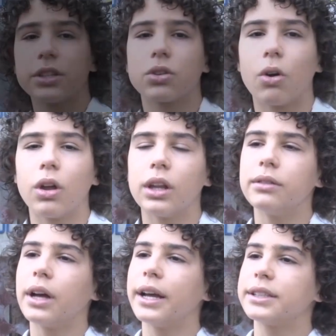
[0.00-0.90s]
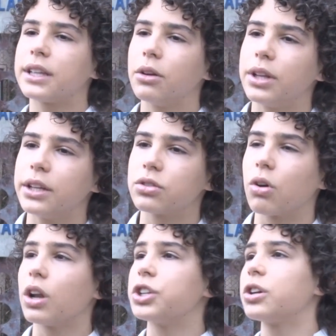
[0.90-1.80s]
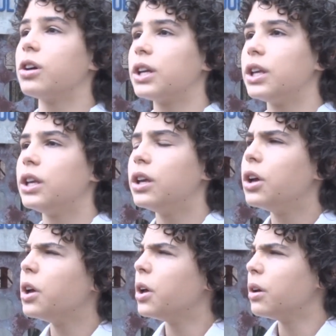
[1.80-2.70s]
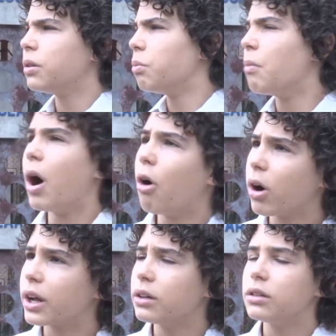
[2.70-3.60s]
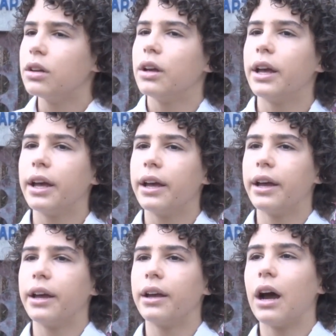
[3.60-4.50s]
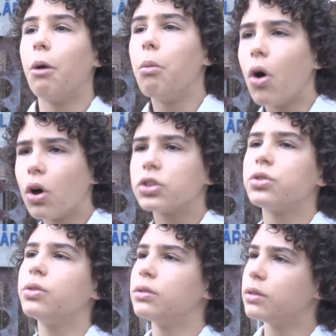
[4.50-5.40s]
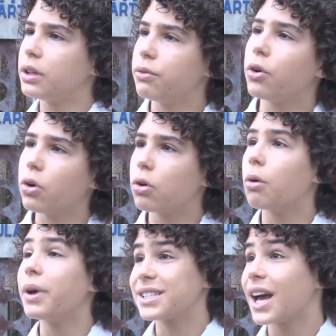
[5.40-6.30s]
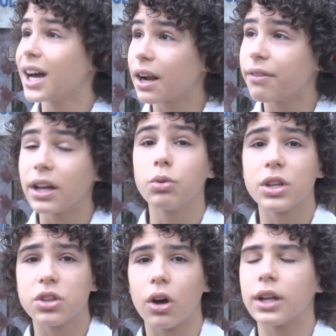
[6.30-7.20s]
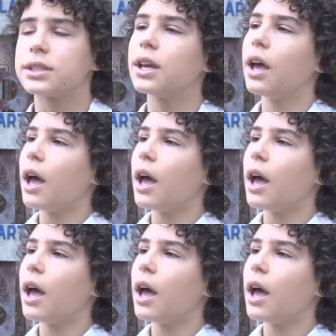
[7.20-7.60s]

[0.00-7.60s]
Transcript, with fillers: escola, aí saio da escola, chego aqui uma hora, é, almoço e vou começar a gravar duas horas.